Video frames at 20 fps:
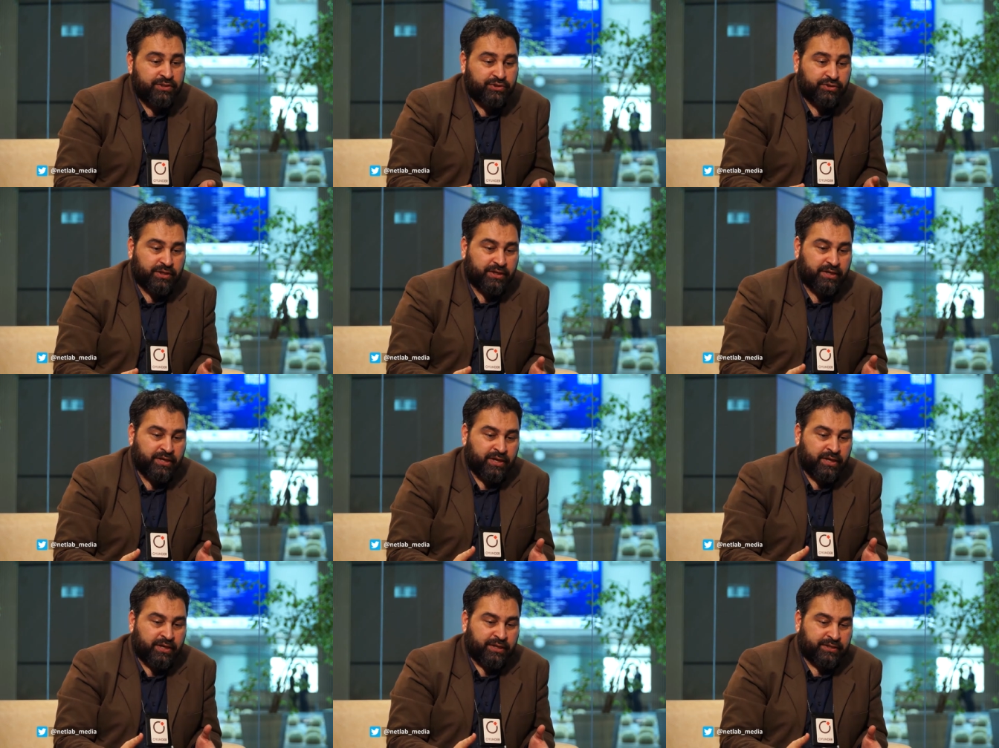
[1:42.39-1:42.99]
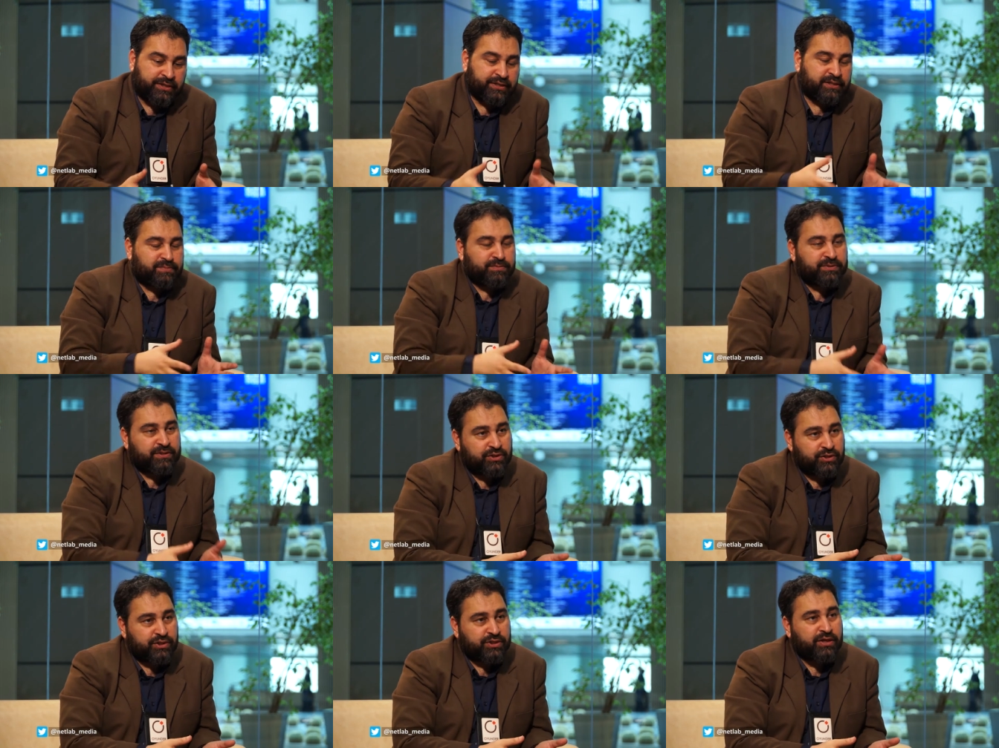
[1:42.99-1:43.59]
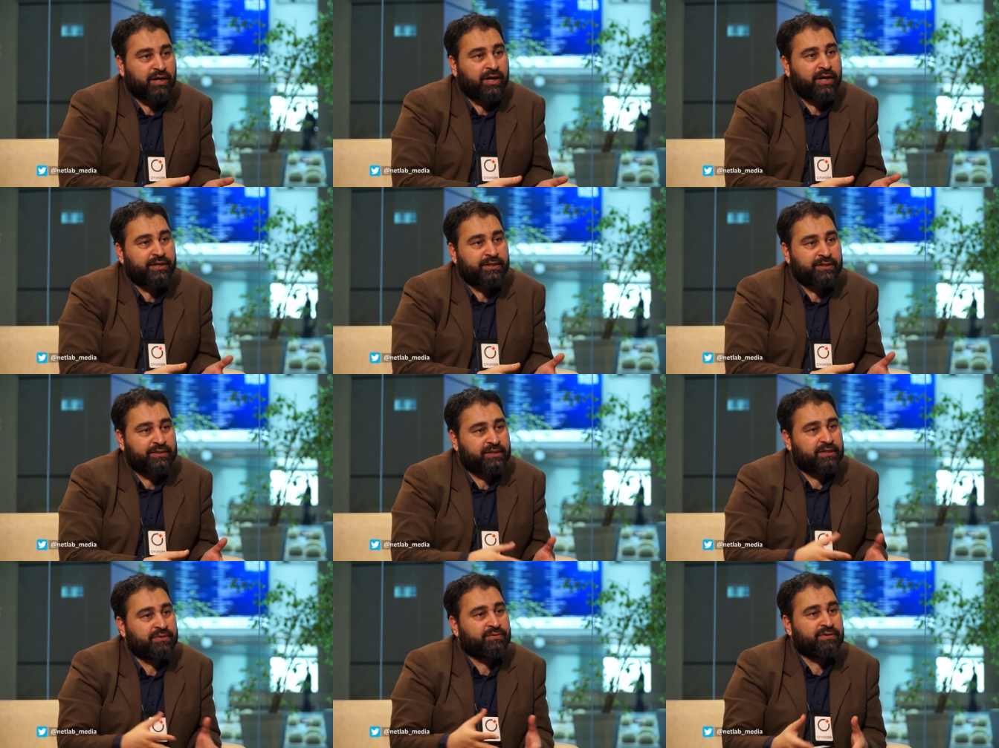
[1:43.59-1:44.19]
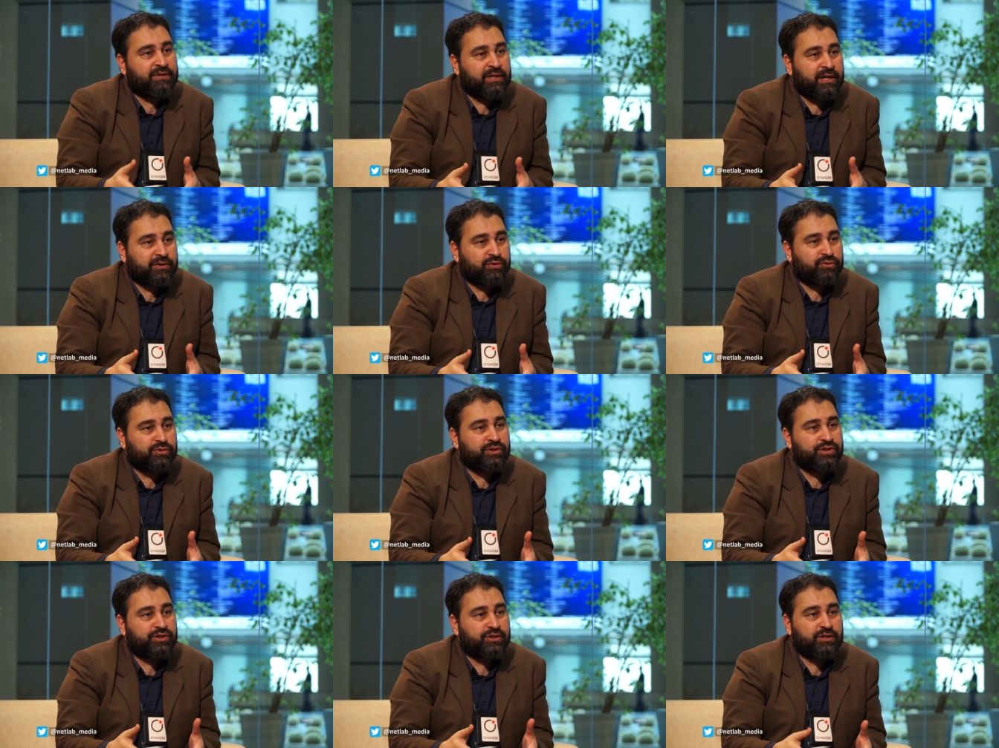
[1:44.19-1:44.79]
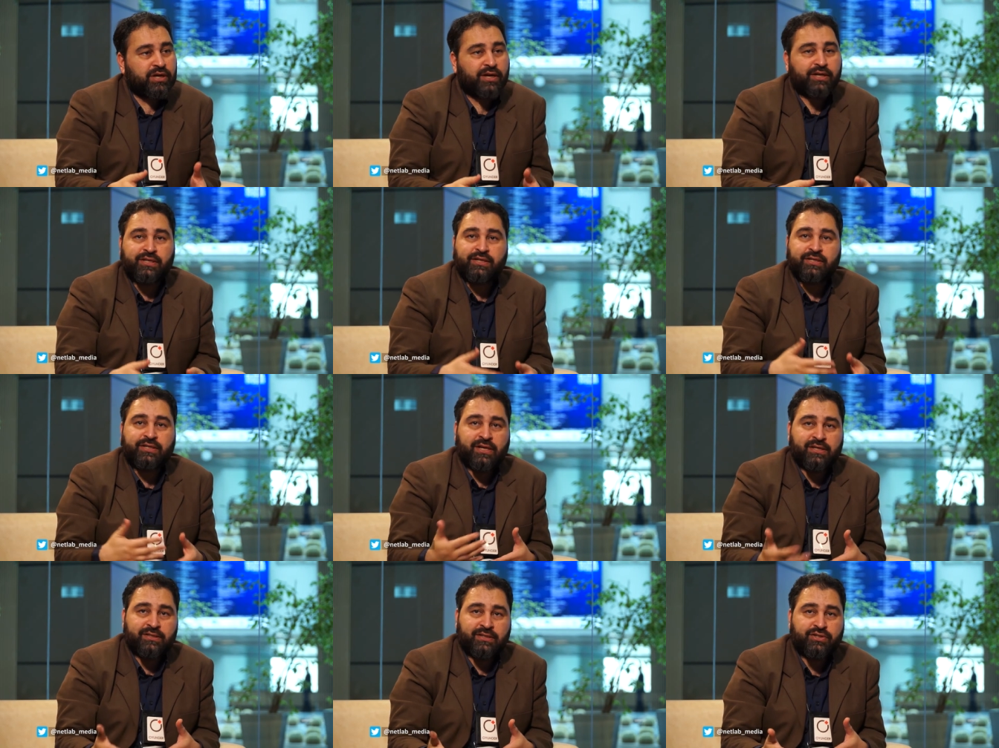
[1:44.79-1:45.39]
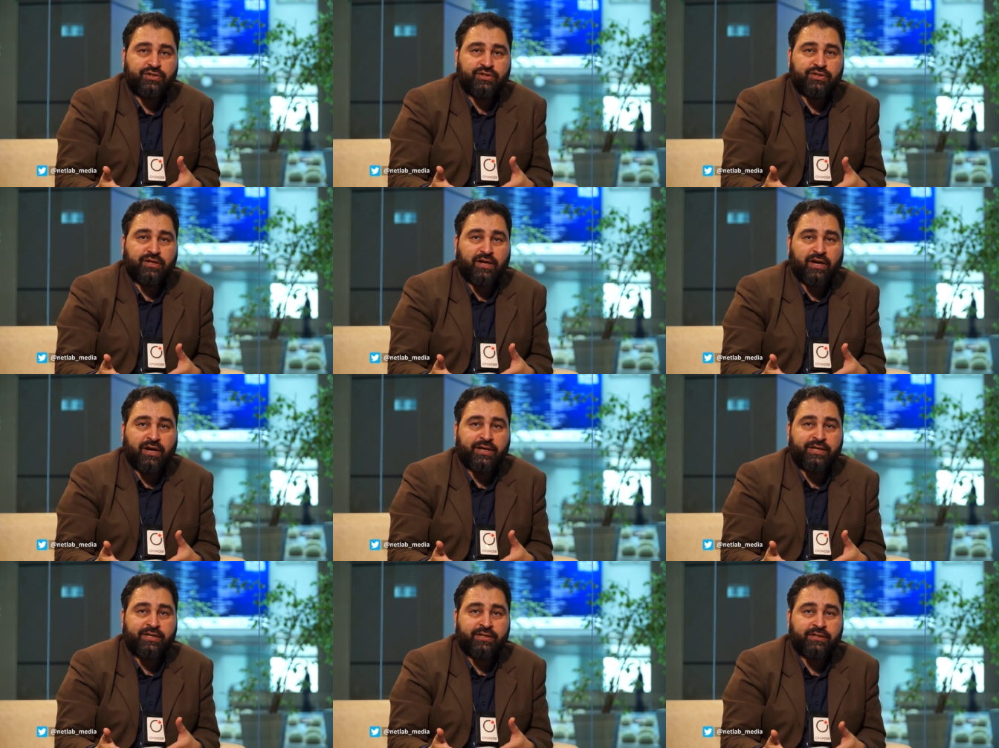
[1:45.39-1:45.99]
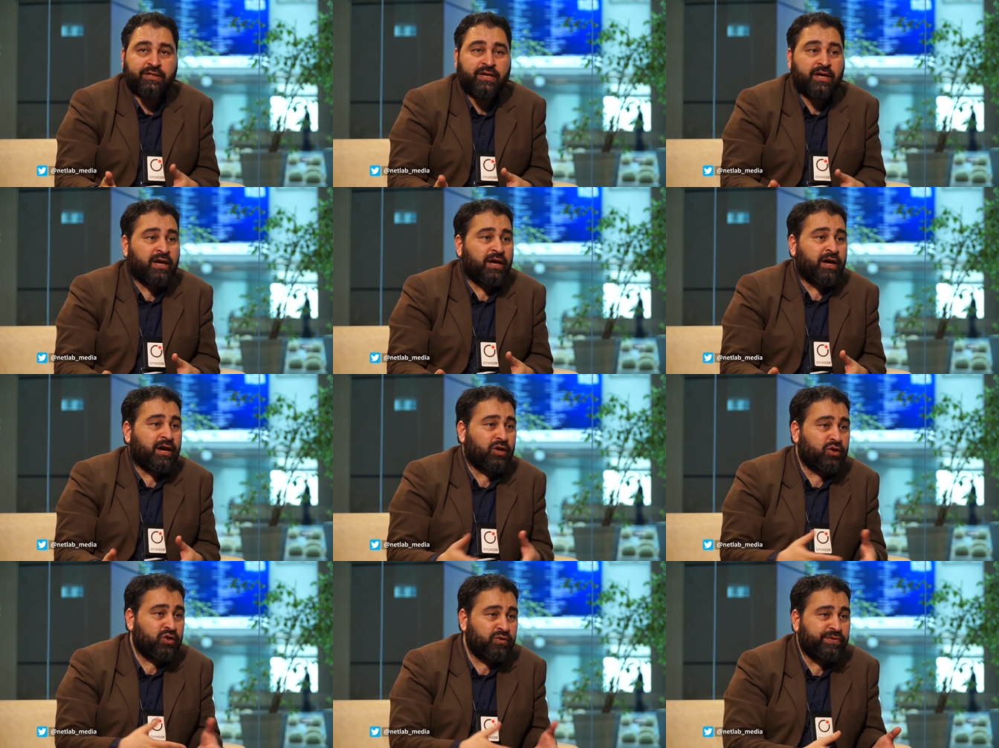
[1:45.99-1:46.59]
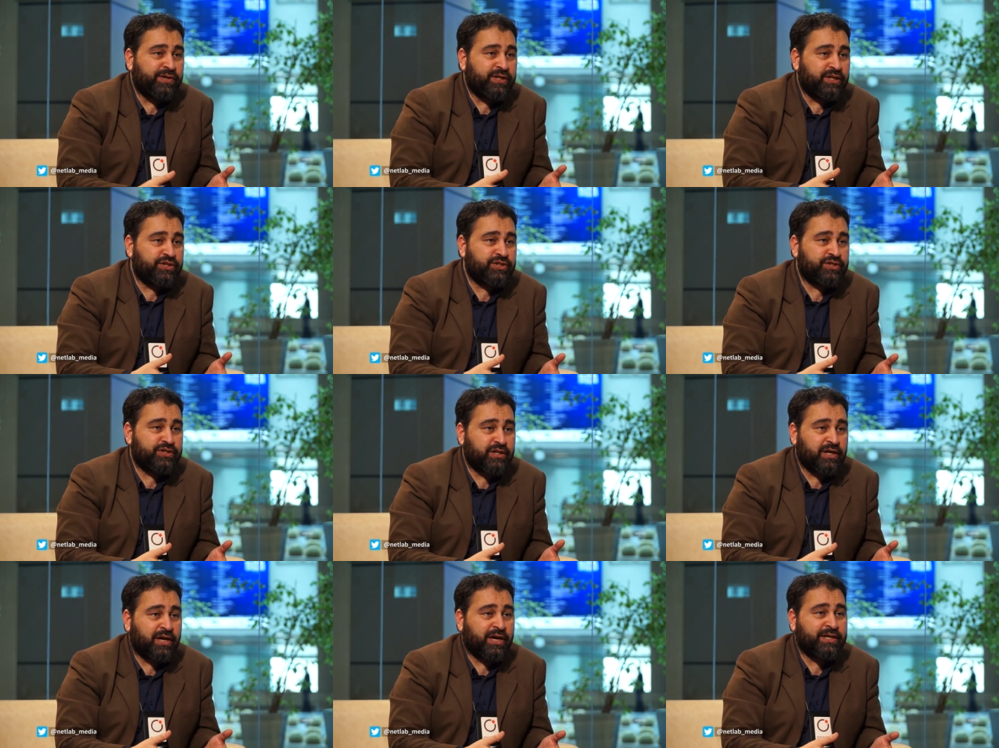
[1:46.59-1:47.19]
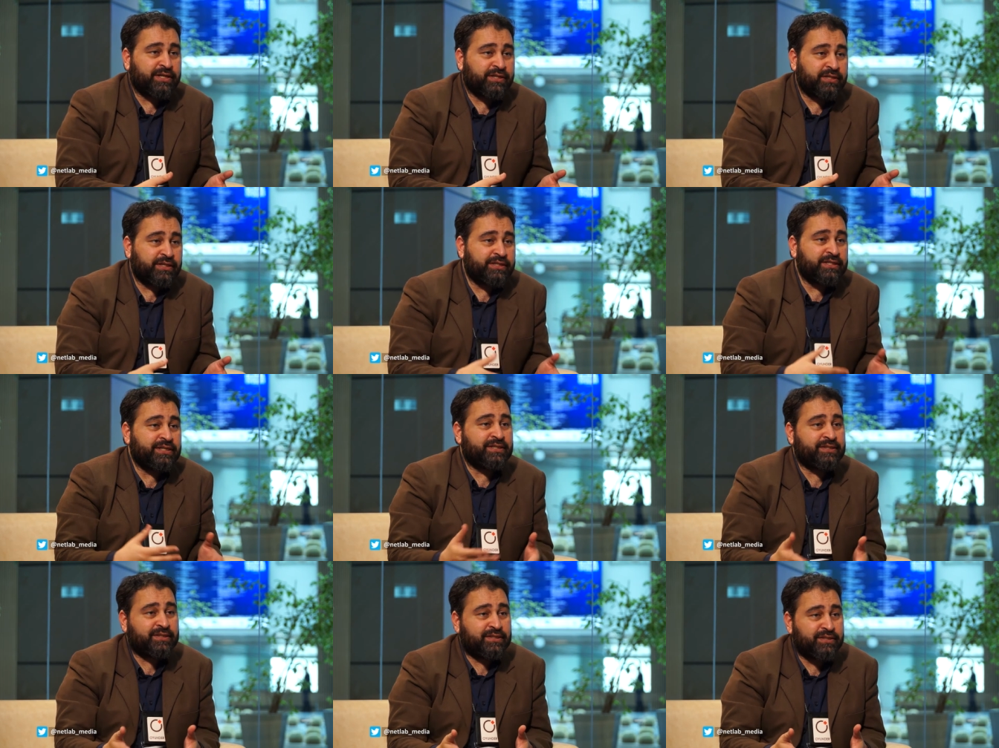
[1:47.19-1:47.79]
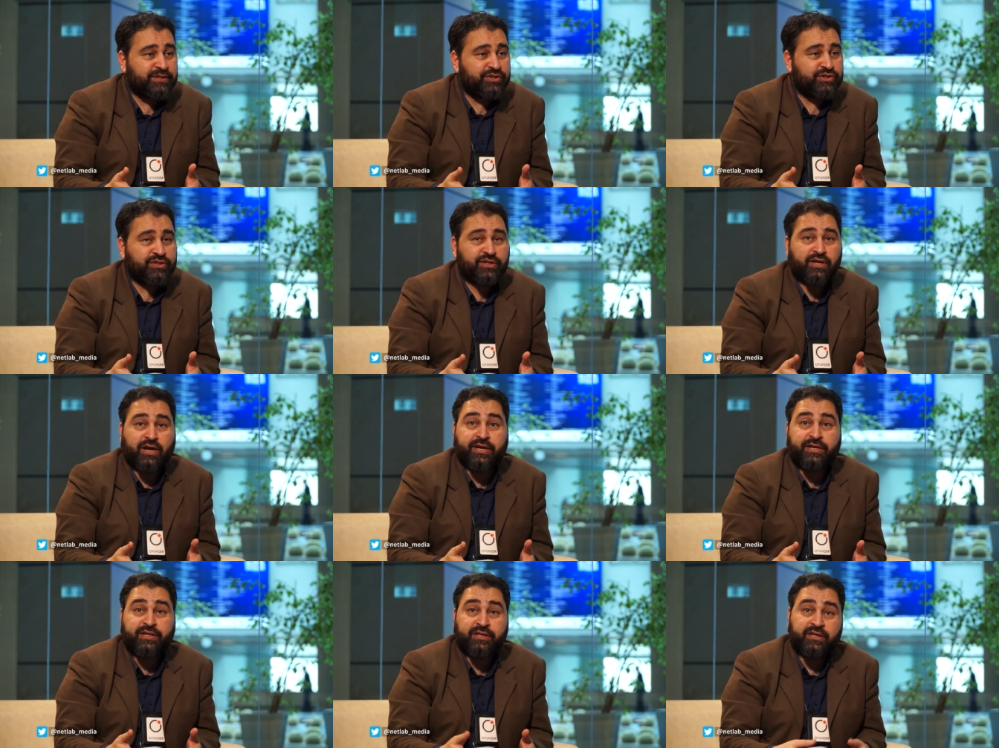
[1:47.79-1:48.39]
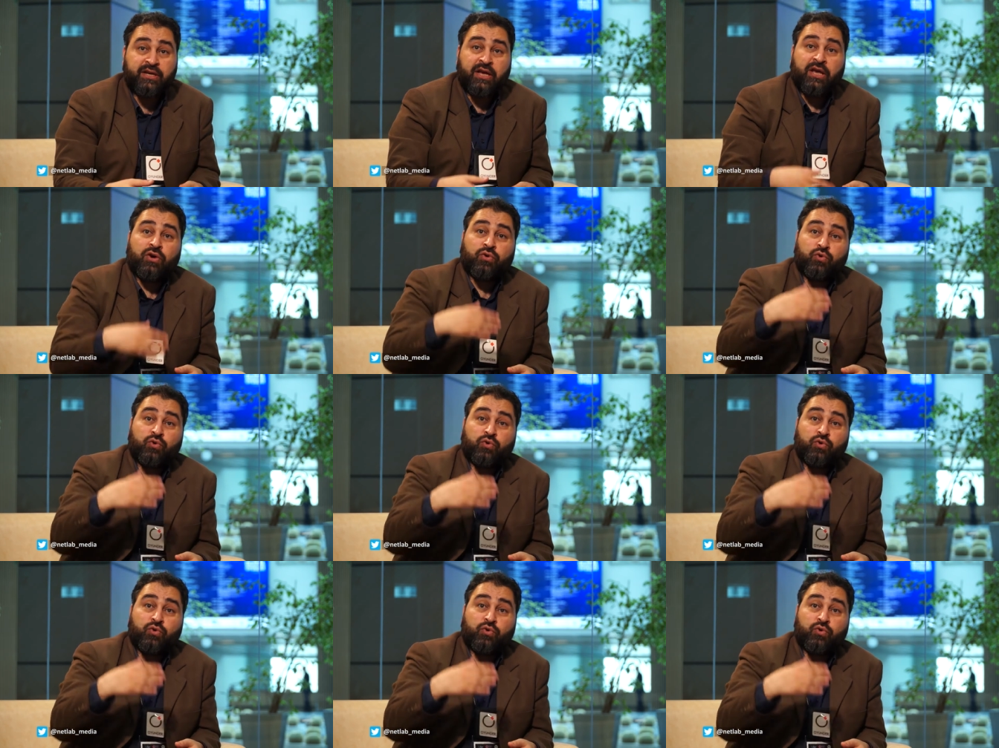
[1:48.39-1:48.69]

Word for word: İşte Christmas için ayrı, Sevgililer Günü için ayrı, yaz için ayrı, Halloween için ayrı, Easter için ayrı,